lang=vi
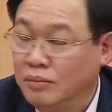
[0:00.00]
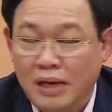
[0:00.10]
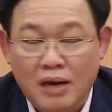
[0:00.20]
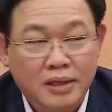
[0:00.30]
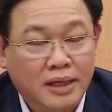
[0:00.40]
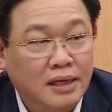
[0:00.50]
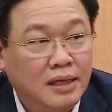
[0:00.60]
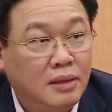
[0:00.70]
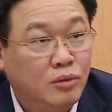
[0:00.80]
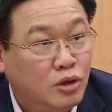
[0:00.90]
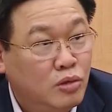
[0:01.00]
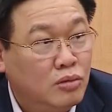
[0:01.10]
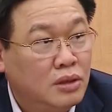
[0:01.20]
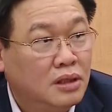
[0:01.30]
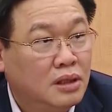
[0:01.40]
trường hợp nào thì cách ly tập
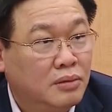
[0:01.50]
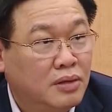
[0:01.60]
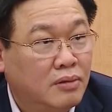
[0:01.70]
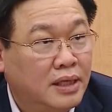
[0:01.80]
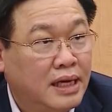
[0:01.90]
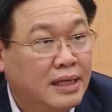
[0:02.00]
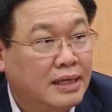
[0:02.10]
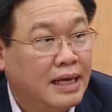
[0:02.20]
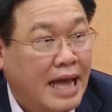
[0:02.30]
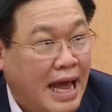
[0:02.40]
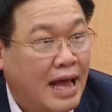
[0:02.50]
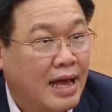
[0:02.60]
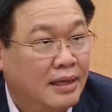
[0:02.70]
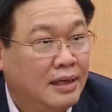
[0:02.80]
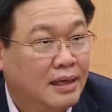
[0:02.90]
trung trường hợp nào thì cách ly tại nhà